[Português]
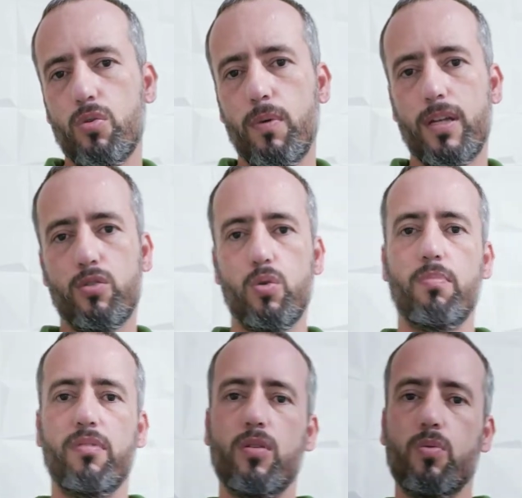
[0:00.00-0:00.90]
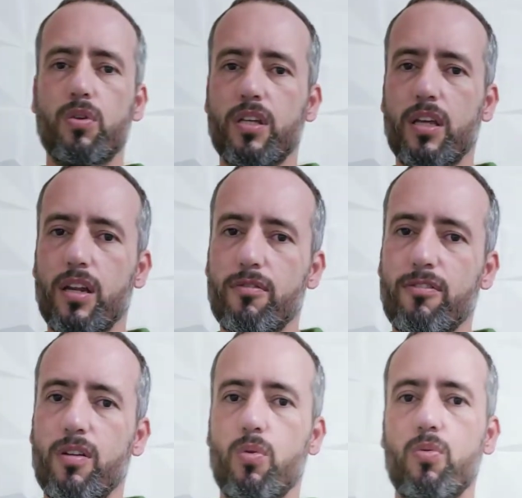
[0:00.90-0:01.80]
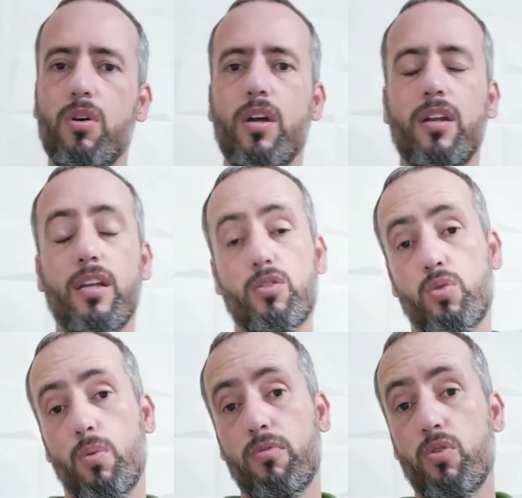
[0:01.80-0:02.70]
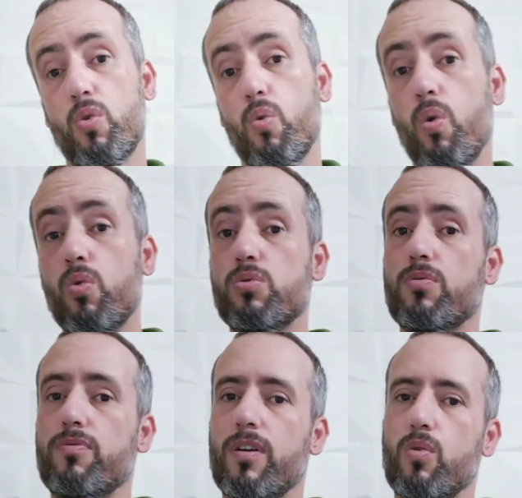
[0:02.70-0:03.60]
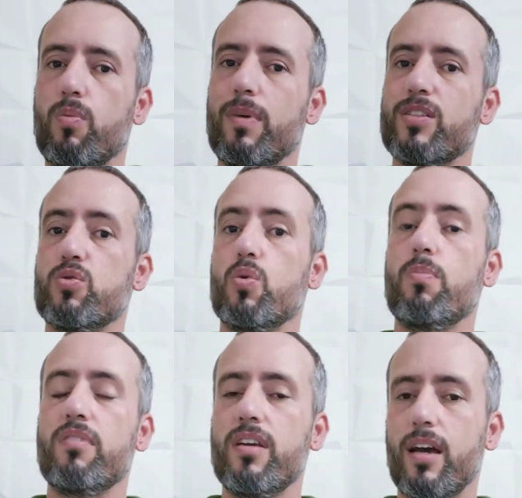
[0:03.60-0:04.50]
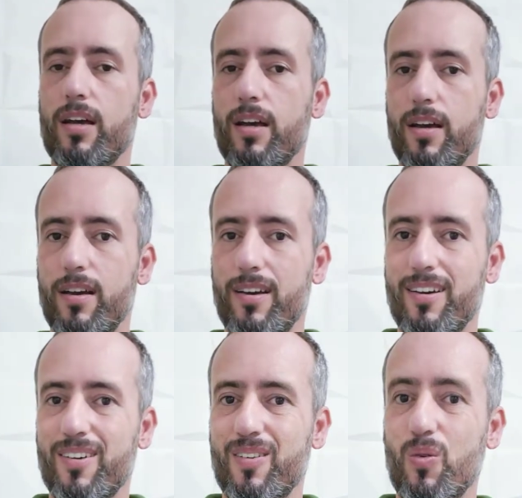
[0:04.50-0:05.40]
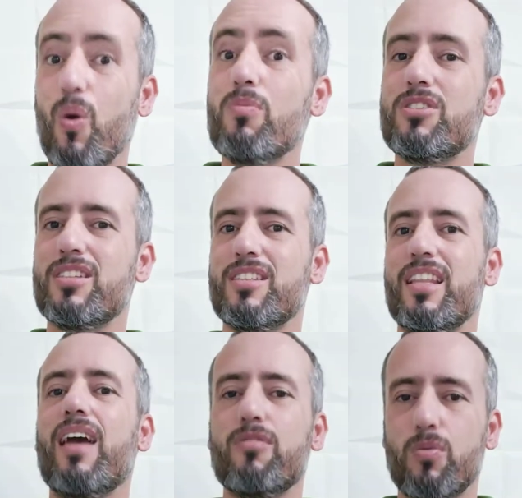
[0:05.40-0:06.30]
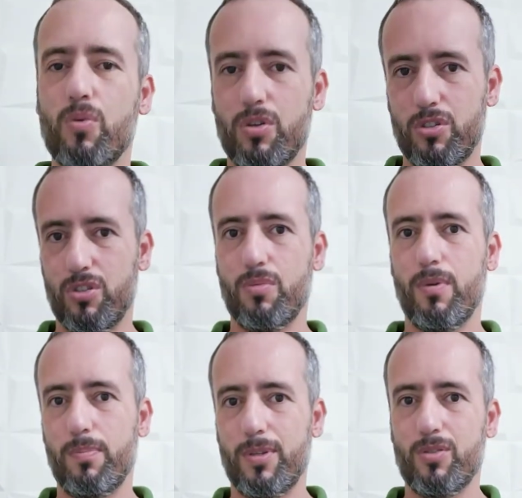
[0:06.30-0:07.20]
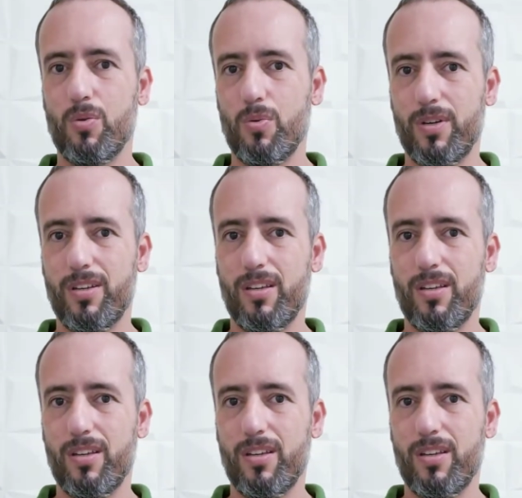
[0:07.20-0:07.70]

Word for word: não é sobre o que ele falou, nem sobre o que o outro falou, mas sobre ah, como se deve corrigir uma pessoa.